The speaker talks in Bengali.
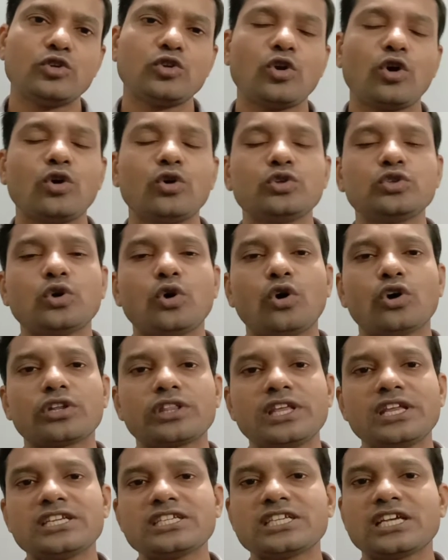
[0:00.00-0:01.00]
নগদ
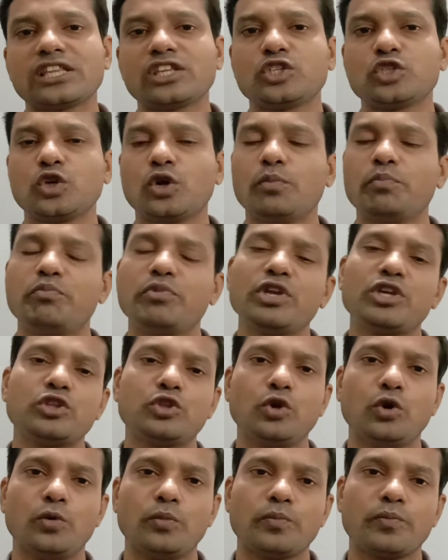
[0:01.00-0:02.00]
অর্থের সাথে
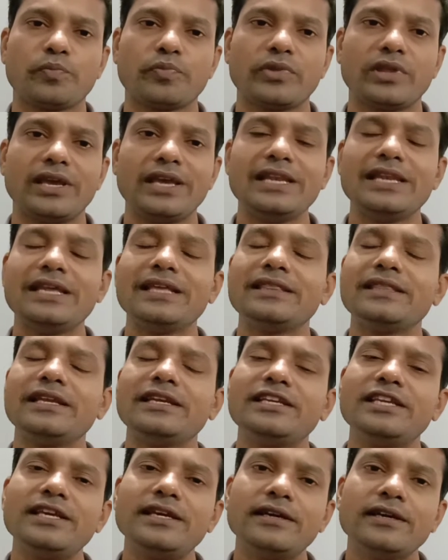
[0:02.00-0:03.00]
সম্পৃক্ত এই
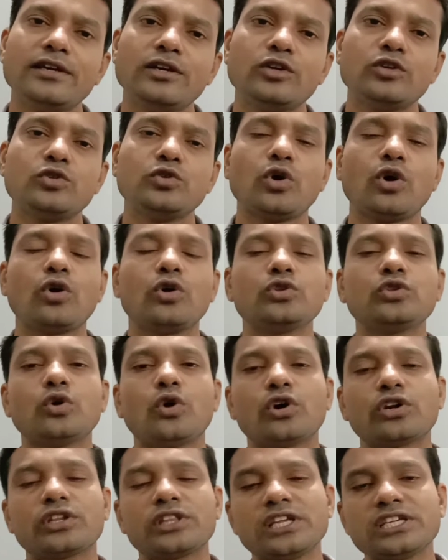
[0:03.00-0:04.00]
লেনদেনটি নগদ
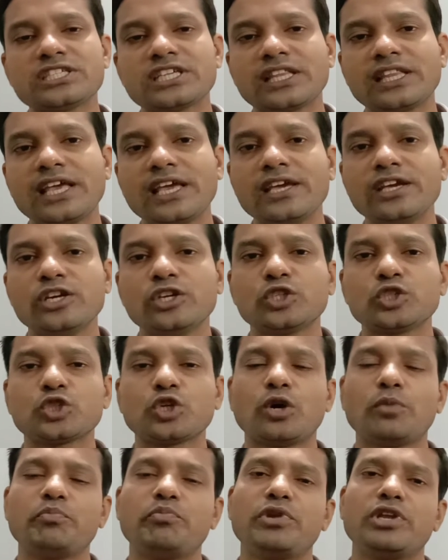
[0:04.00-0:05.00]
অর্থের সাথে
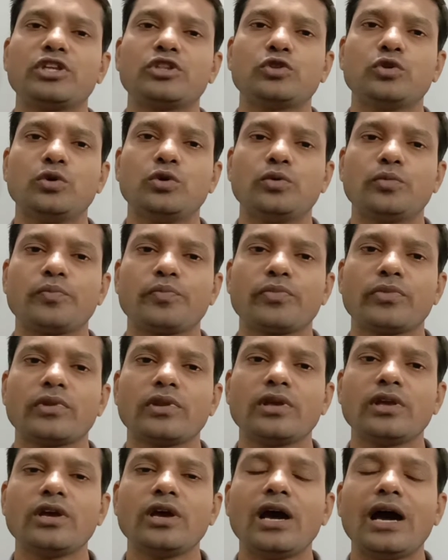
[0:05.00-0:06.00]
সম্পৃক্ত
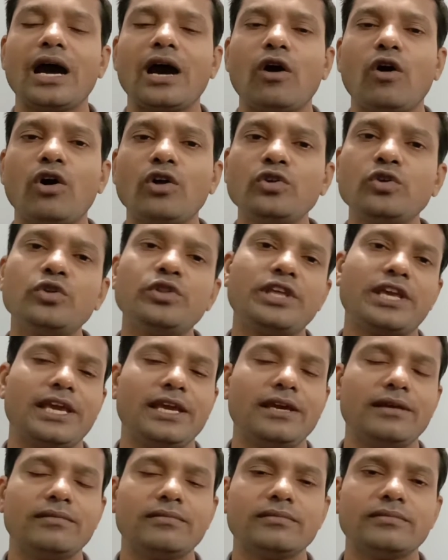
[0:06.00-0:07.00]

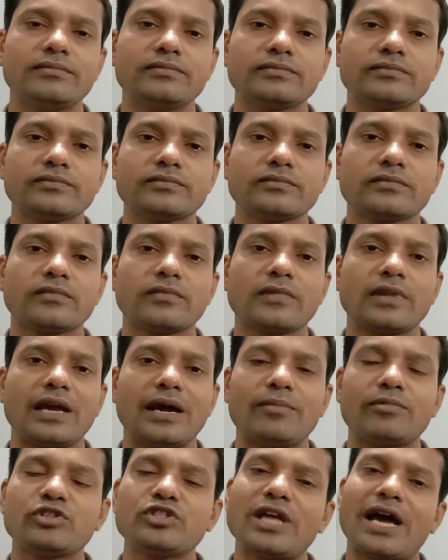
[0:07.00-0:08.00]
অন্যদিকে
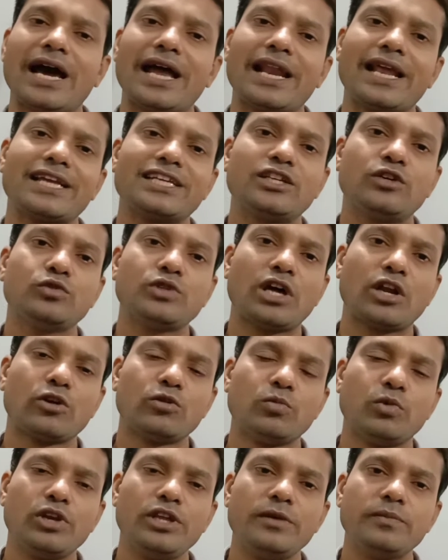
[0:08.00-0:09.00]
আমরা যদি আর একটা উদাহরণ
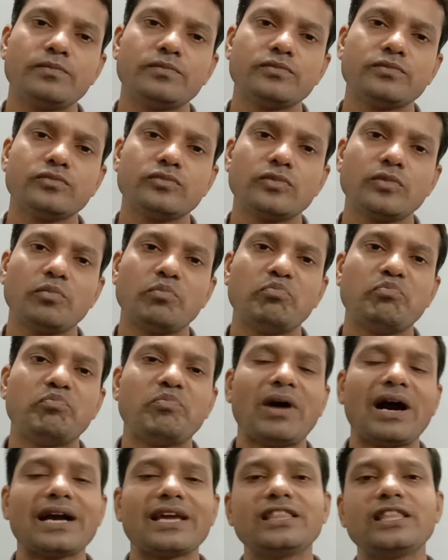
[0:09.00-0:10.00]
বলি
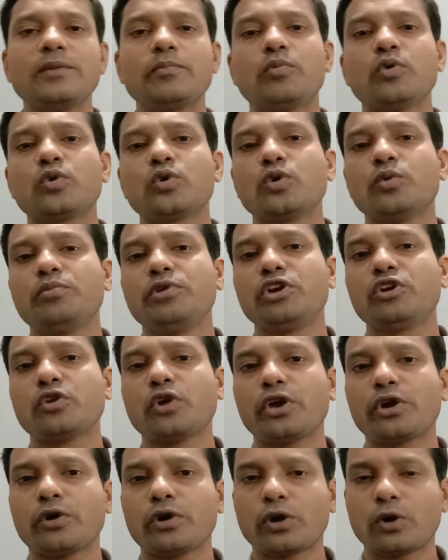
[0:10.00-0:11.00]
বাকিতে পণ্য
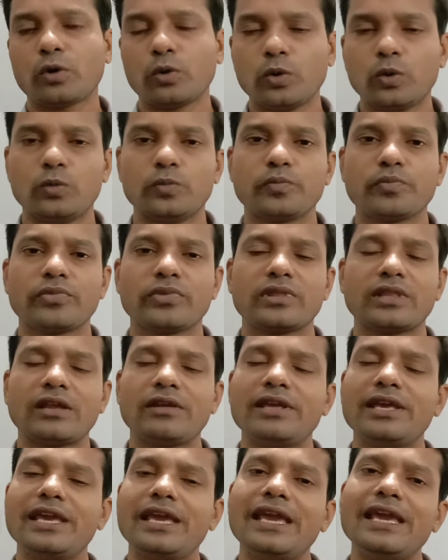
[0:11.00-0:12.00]
বিক্রয় করা হলো
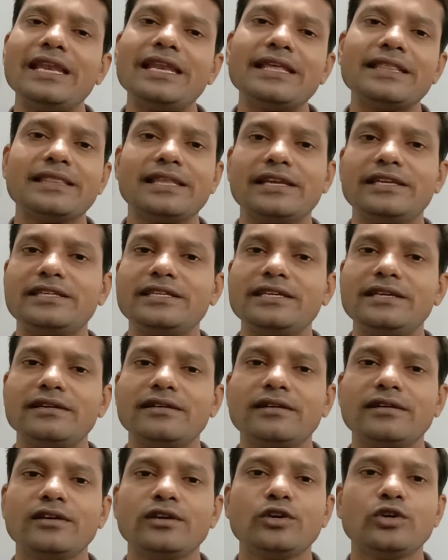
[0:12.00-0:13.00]
তাহলে এই লেনদেনটি
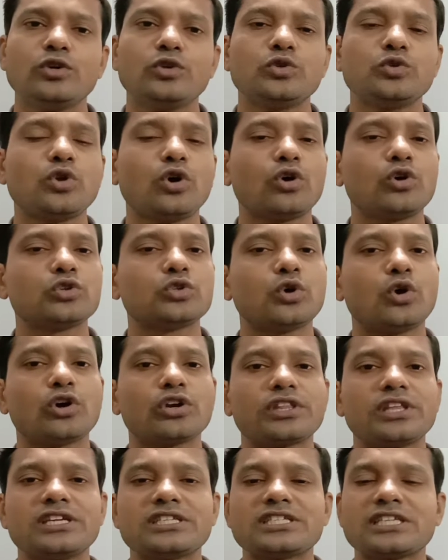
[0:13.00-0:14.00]
নগদ
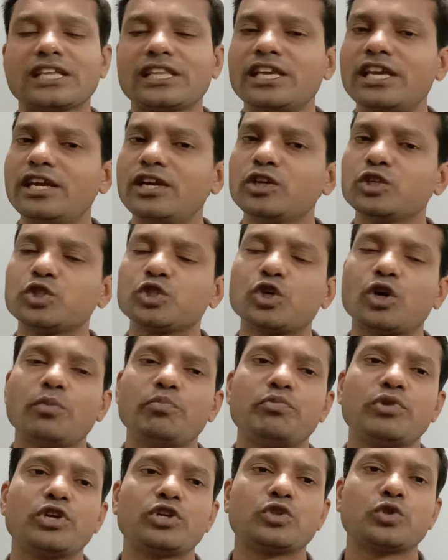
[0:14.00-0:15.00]
অর্থের সাথে
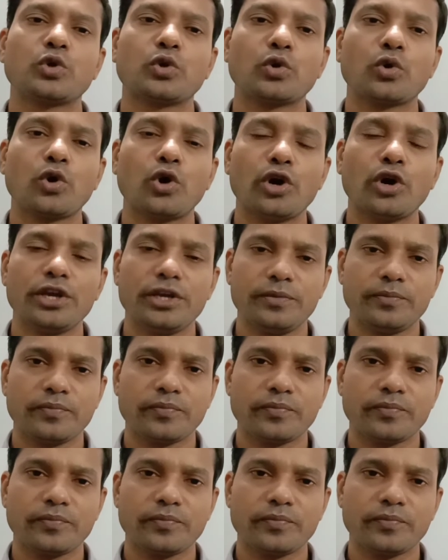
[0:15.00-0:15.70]
সম্পৃক্ত নয়